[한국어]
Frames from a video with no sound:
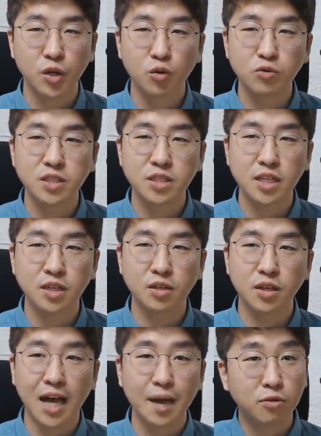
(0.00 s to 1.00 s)
혹은
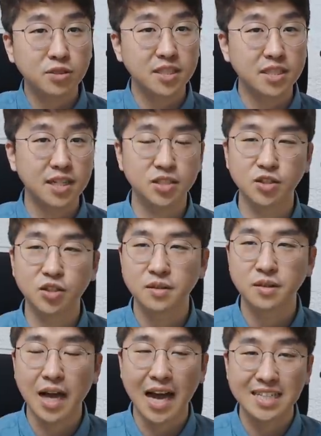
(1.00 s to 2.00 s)
이제 아버지가
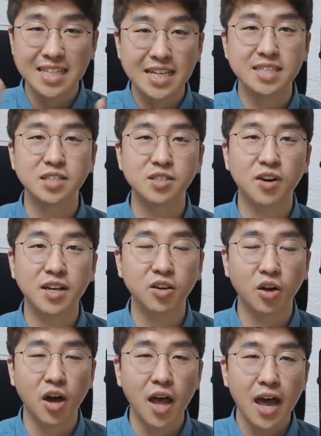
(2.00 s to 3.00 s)
있죠. 가장이 있을 거 아니에요.